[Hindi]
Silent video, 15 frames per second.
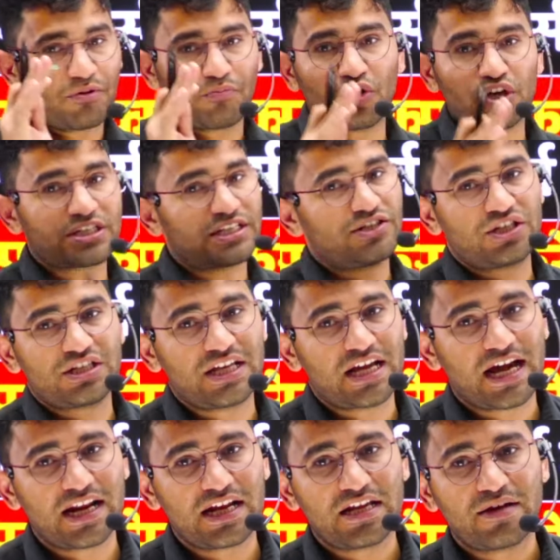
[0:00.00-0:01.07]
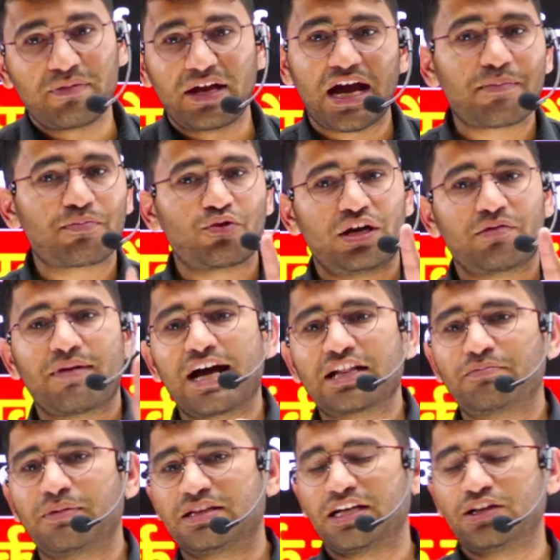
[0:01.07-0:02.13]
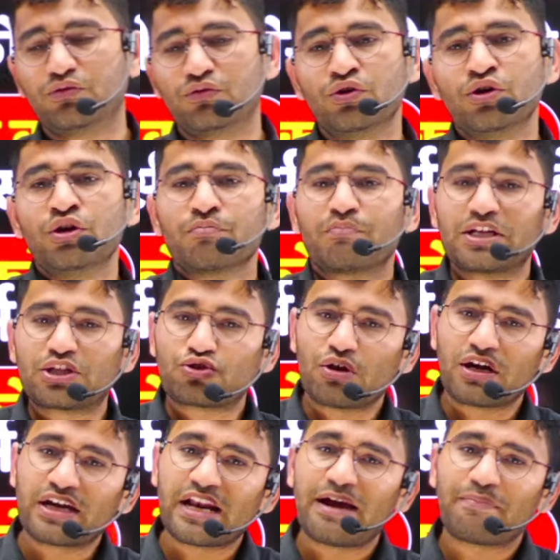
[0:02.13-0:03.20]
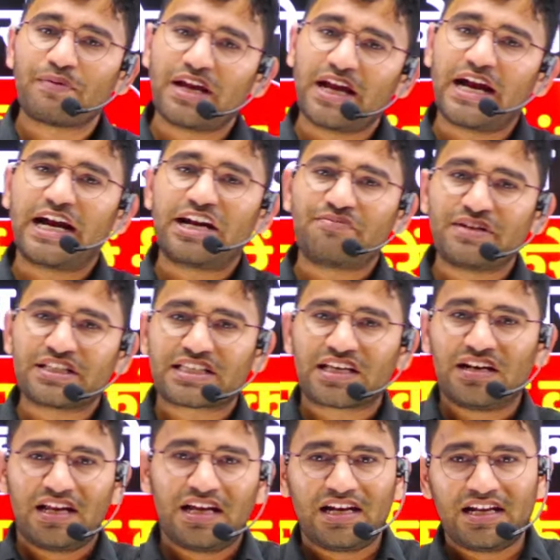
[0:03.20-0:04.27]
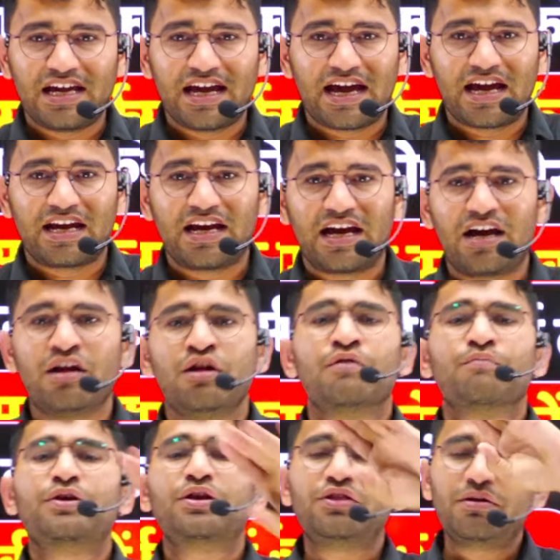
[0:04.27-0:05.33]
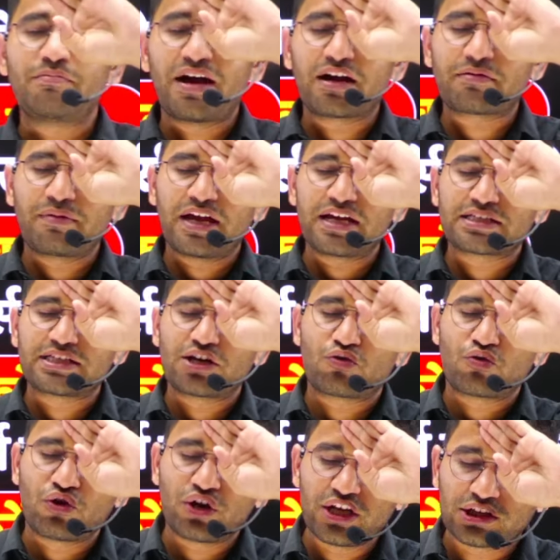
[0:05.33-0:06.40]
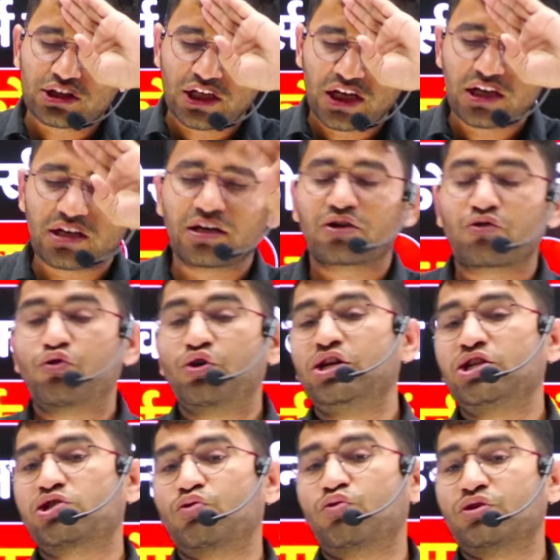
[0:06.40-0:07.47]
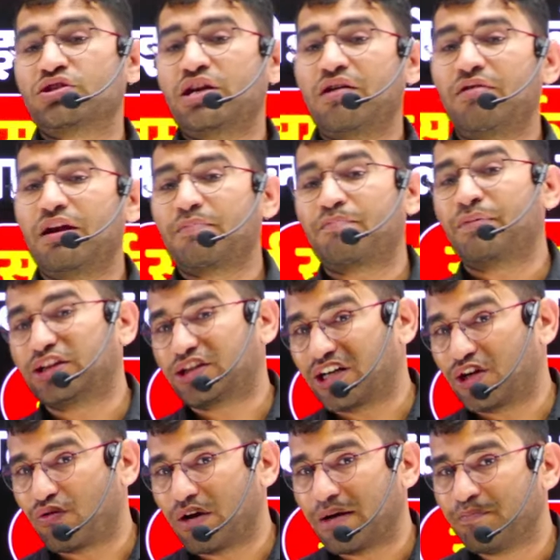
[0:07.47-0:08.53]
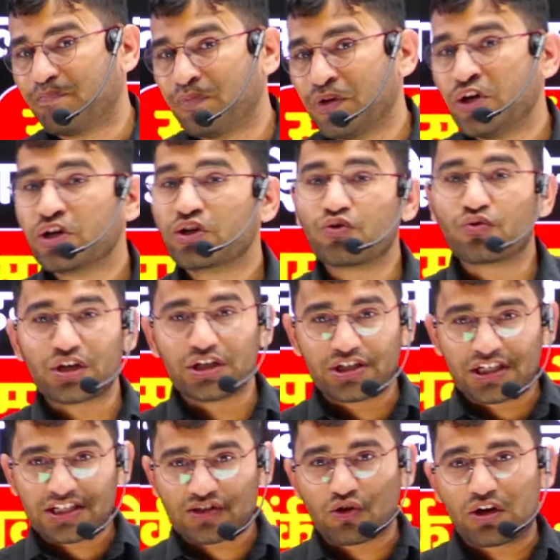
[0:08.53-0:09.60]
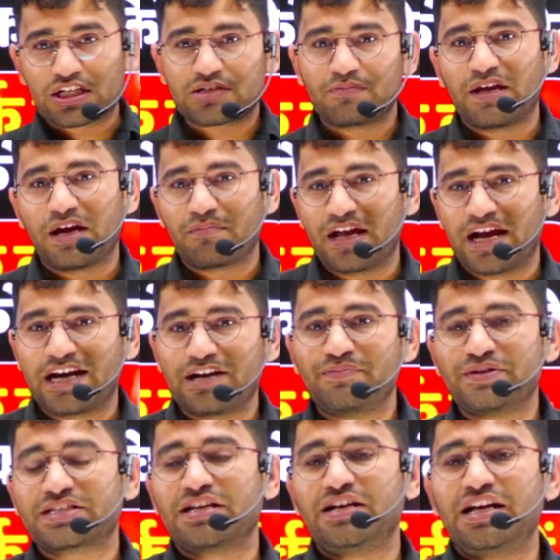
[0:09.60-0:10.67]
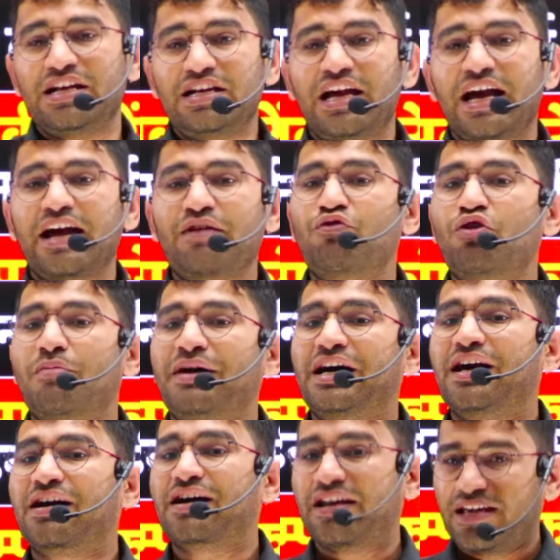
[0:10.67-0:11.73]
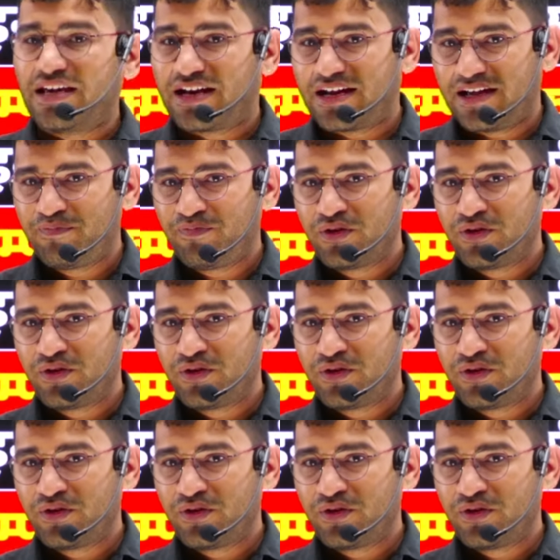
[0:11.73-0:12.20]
में बहुत सी चीज़ें आ रही है मैं आपको एक बात बता दूं बच्चों अगर आपने एडमिशन ले लिया है ना फिर दिमाग में ऐसी कोई थिंक कोई सोच डेवलप मत करो आप क्योंकि जिस कोर्स में हमने एडमिशन ले लिया है वो हमारा करियर है